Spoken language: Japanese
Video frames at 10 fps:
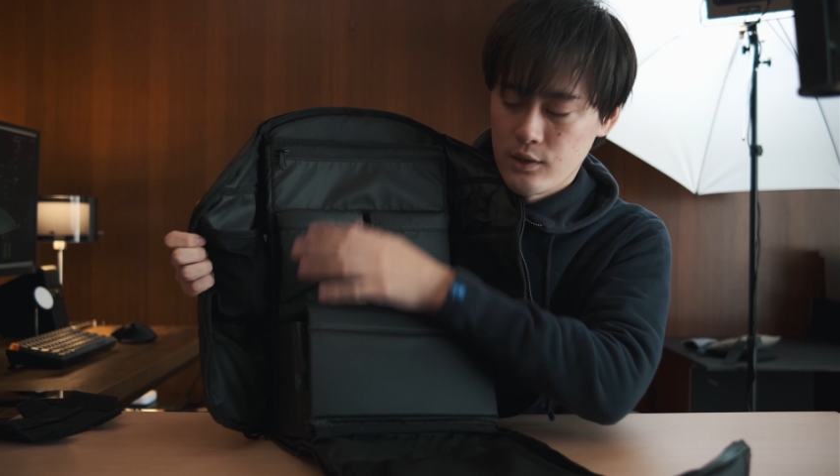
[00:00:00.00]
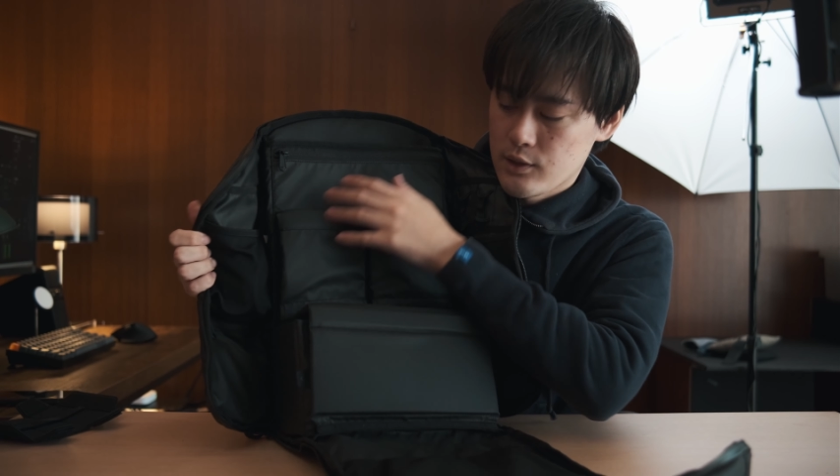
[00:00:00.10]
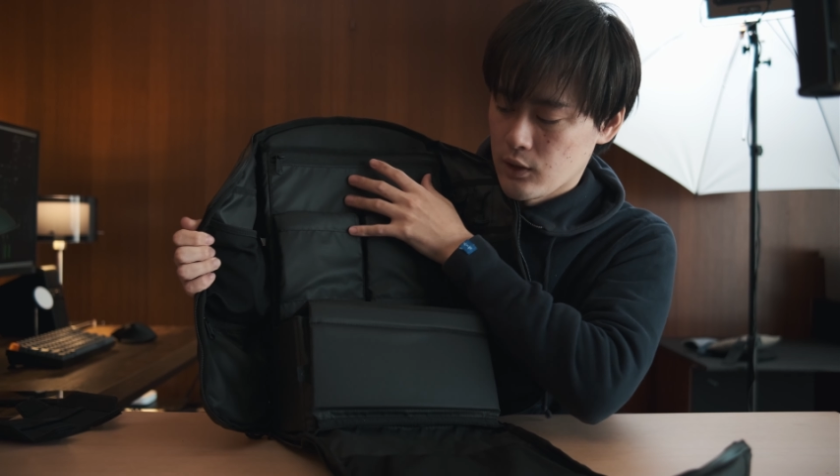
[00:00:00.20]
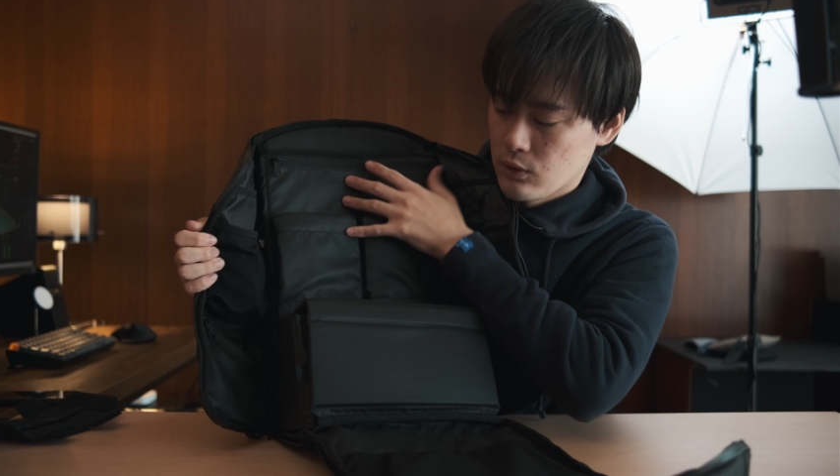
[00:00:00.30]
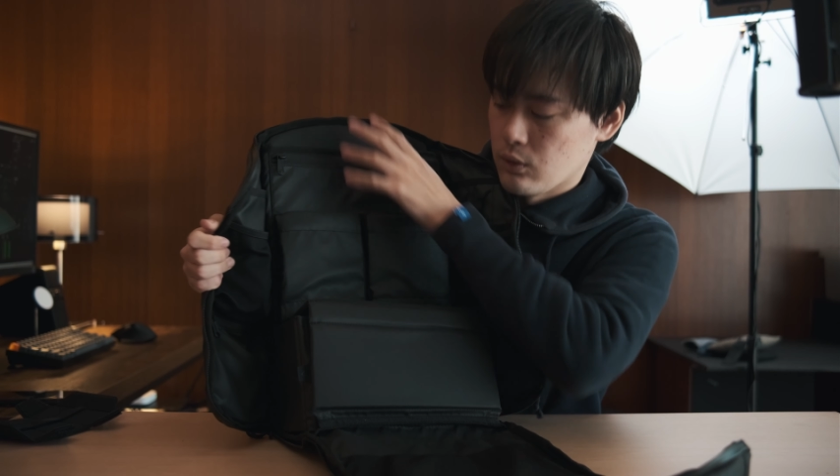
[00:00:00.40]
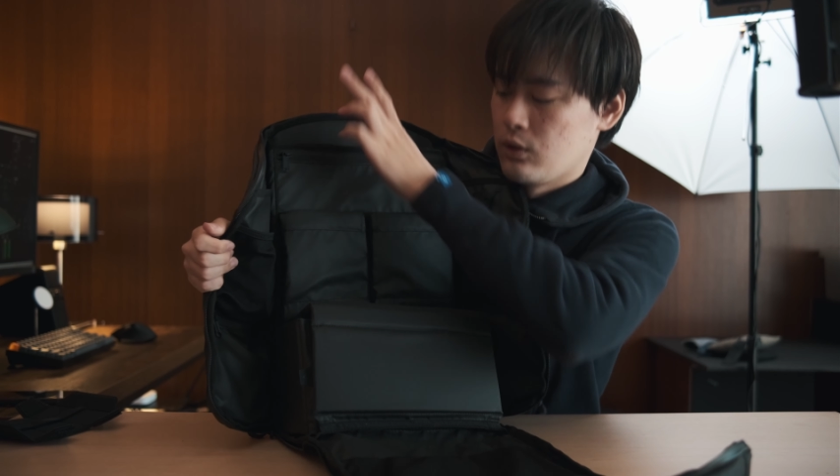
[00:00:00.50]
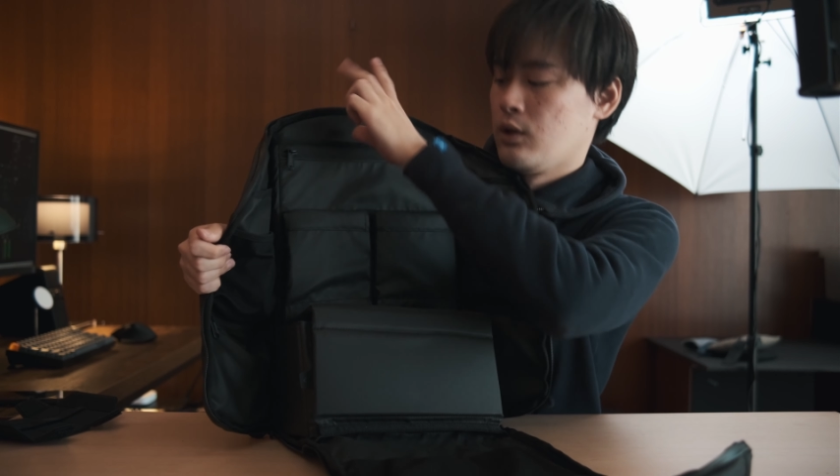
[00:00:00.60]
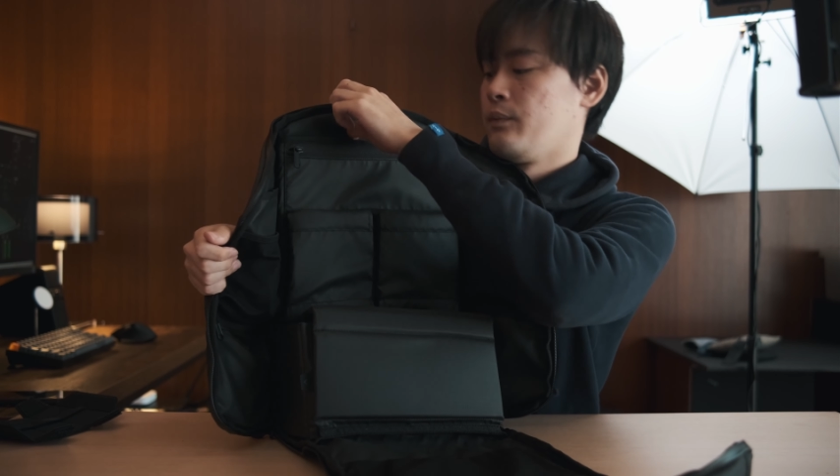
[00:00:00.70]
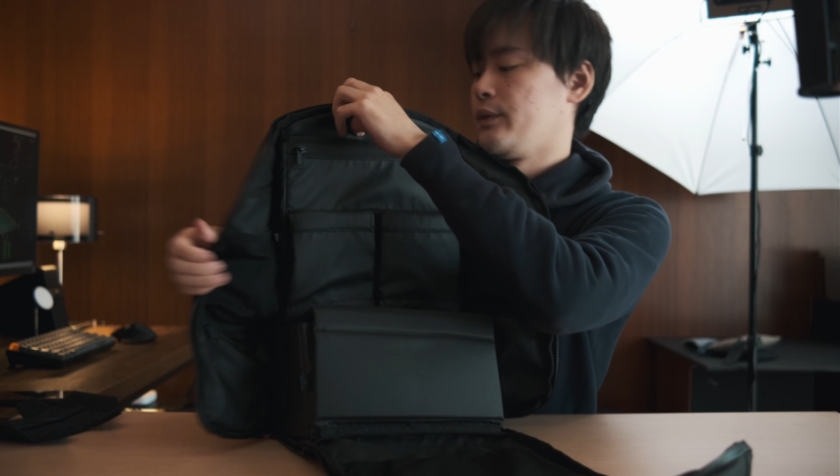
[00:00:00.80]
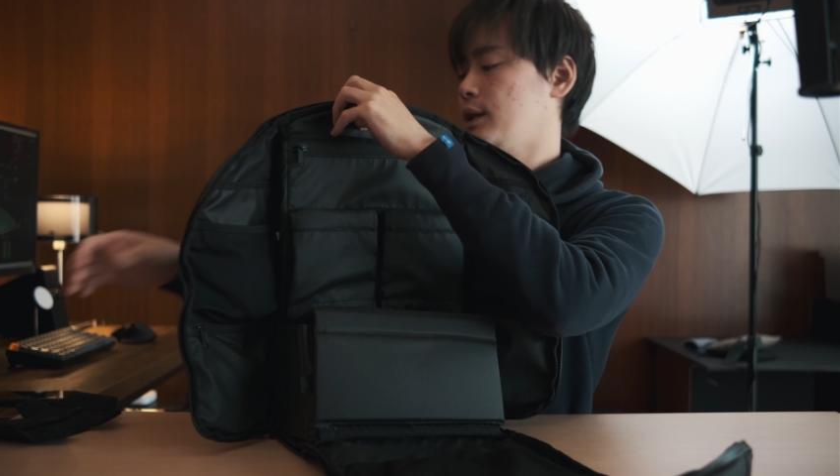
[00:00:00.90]
ですけど、
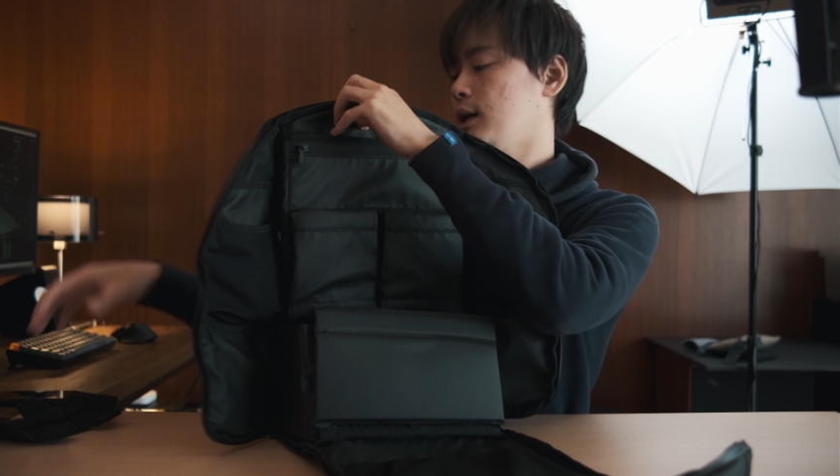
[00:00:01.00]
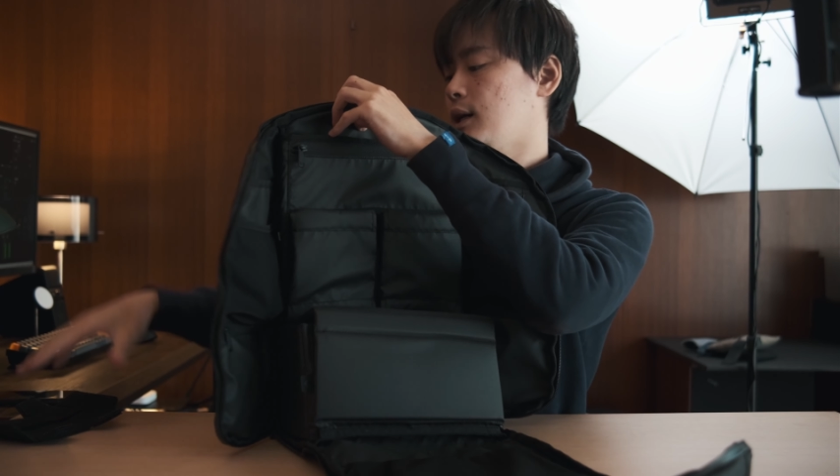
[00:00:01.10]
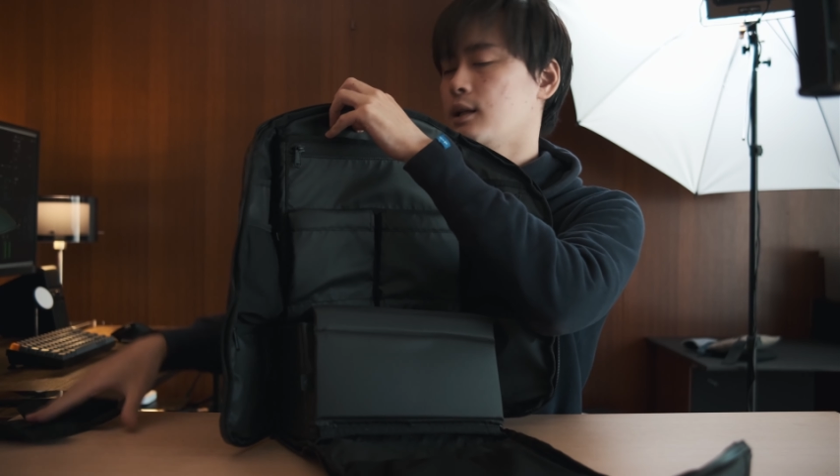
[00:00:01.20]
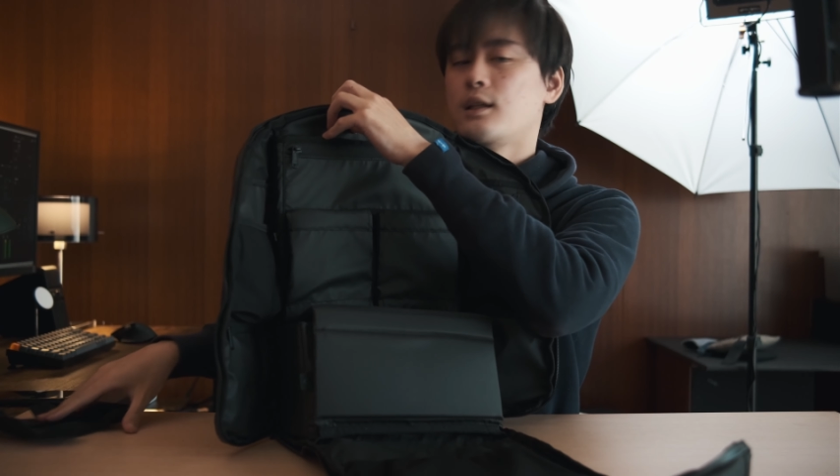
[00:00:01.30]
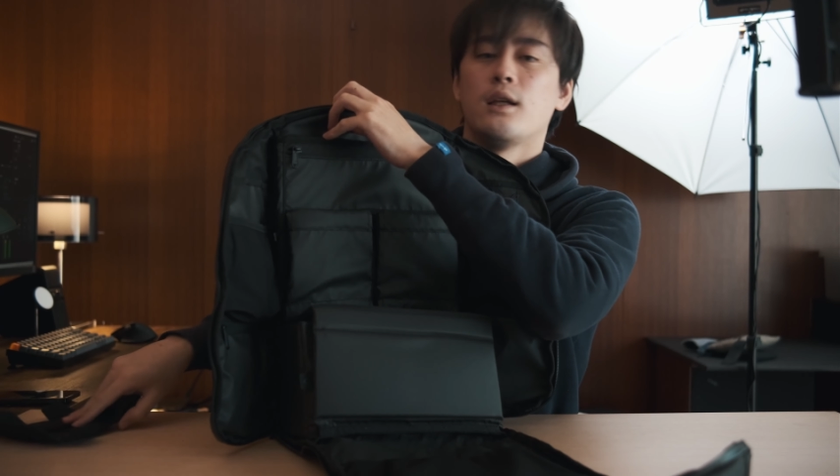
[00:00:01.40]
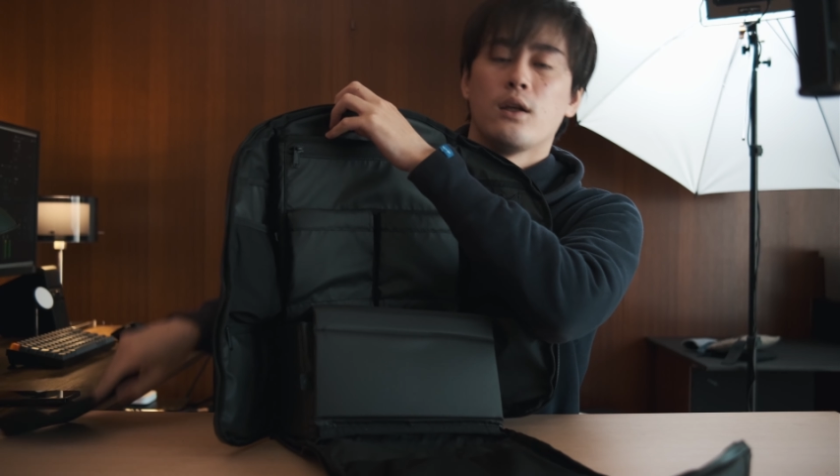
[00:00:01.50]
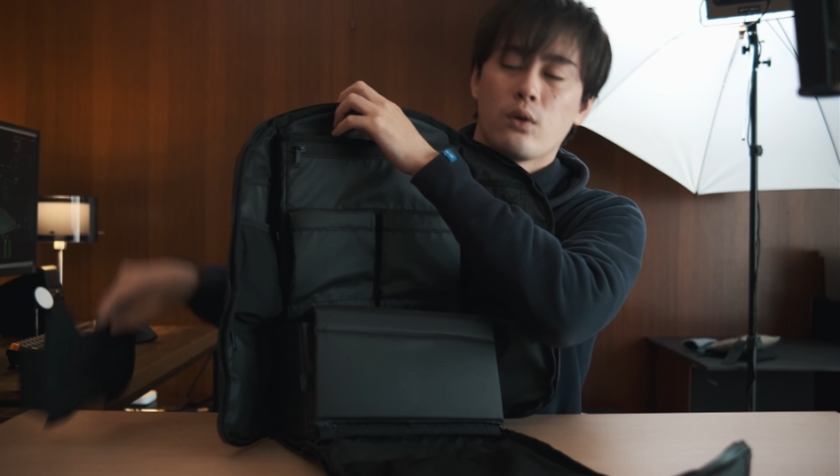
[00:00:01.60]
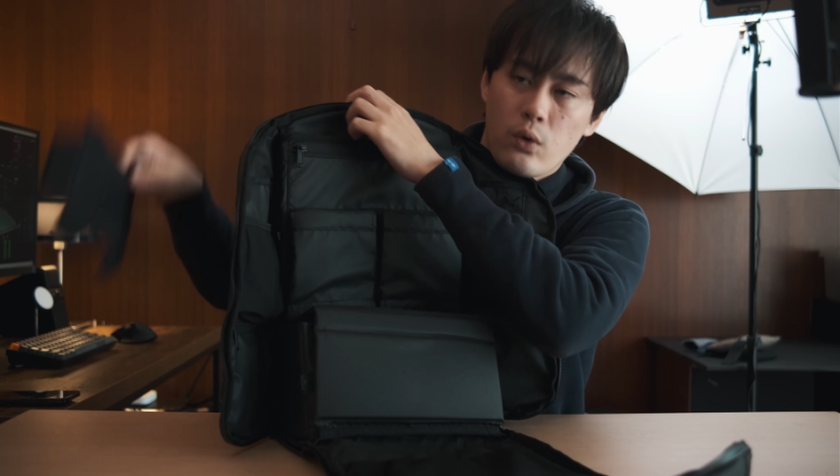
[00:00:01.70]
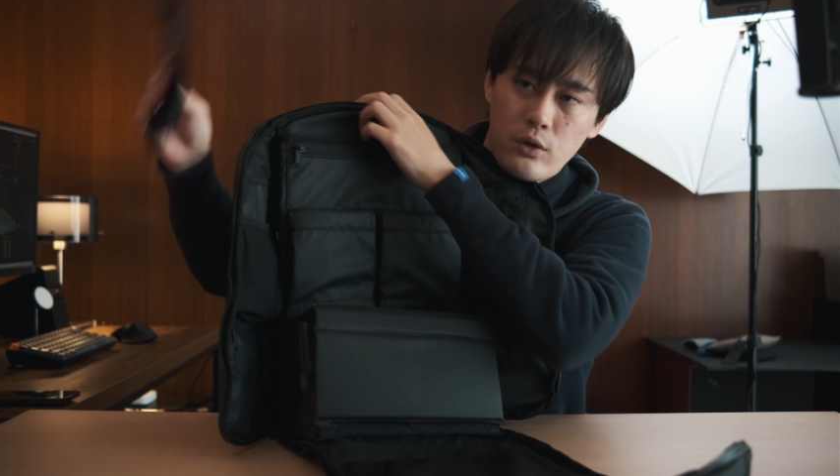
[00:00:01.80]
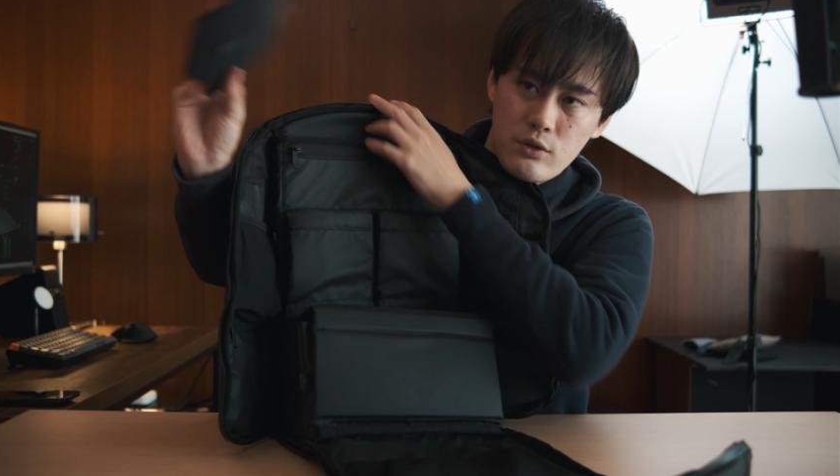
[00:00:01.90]
中にこう